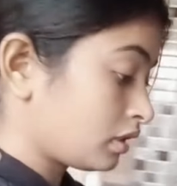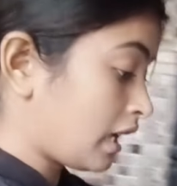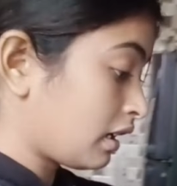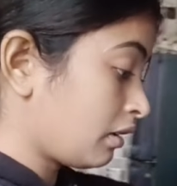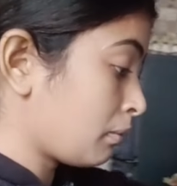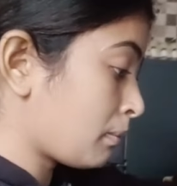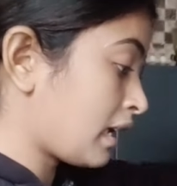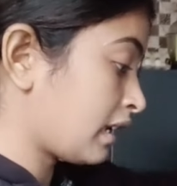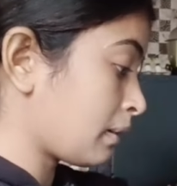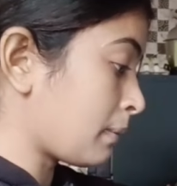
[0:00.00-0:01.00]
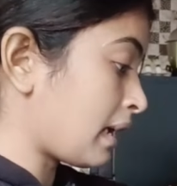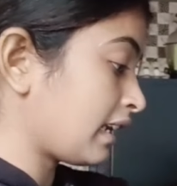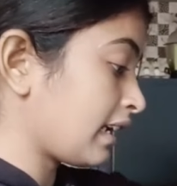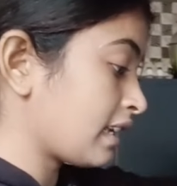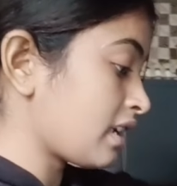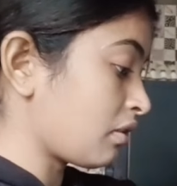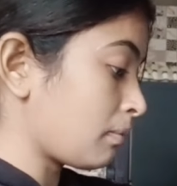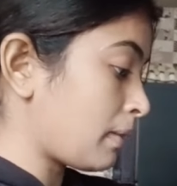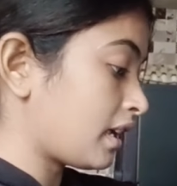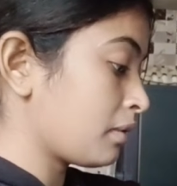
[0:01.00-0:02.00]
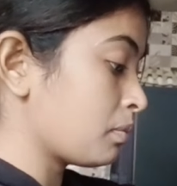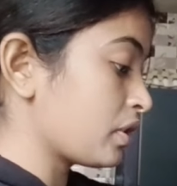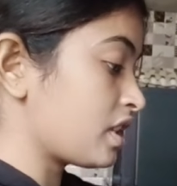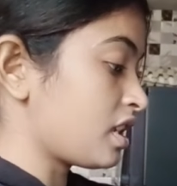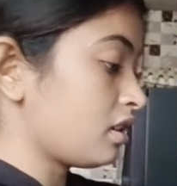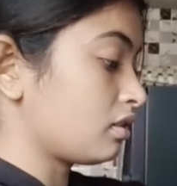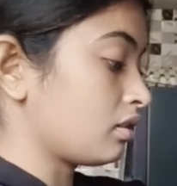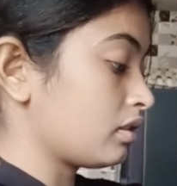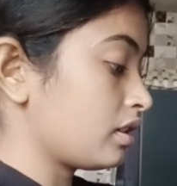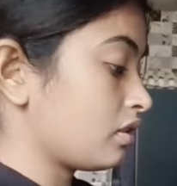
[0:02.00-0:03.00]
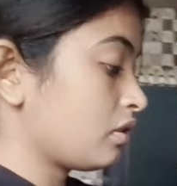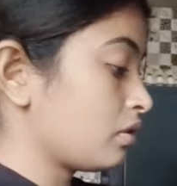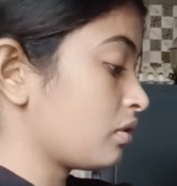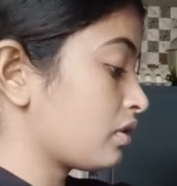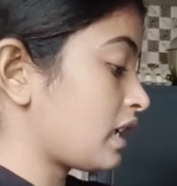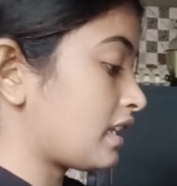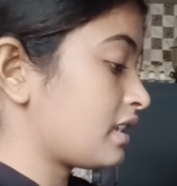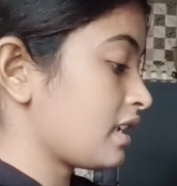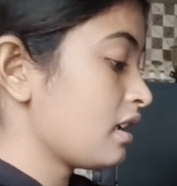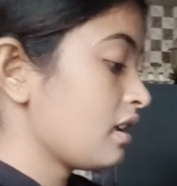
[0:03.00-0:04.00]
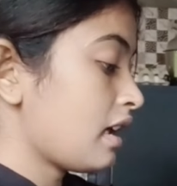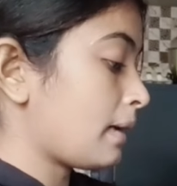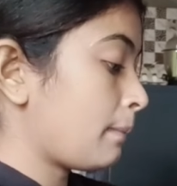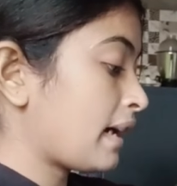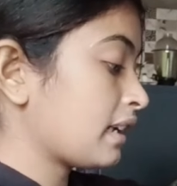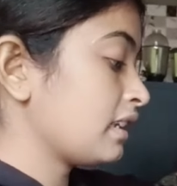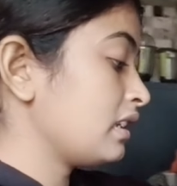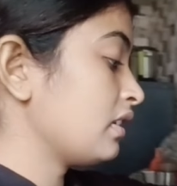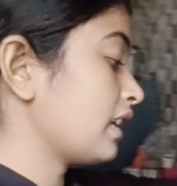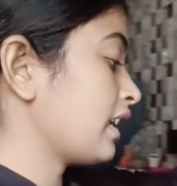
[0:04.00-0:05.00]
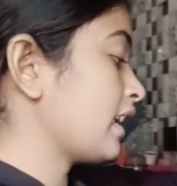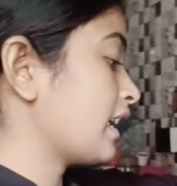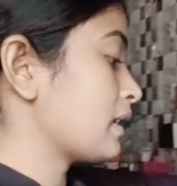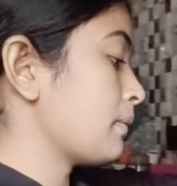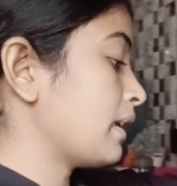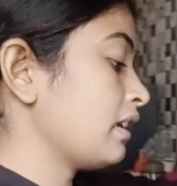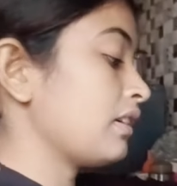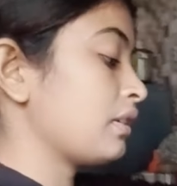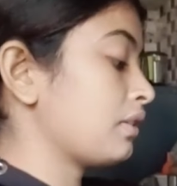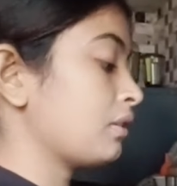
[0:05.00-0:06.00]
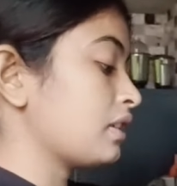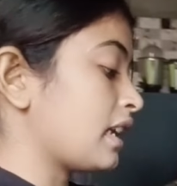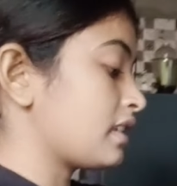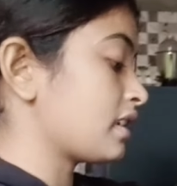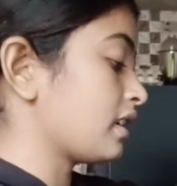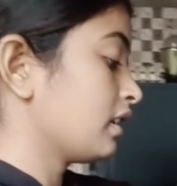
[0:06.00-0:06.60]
তার কারণ মা নাকি মাঠে গেছে এখন মাটি বইছে তো ওই জন্য ও যাচ্ছে আর পাগলি দিও নাকি গেছে মাঠে ওই জন্য ও যাচ্ছে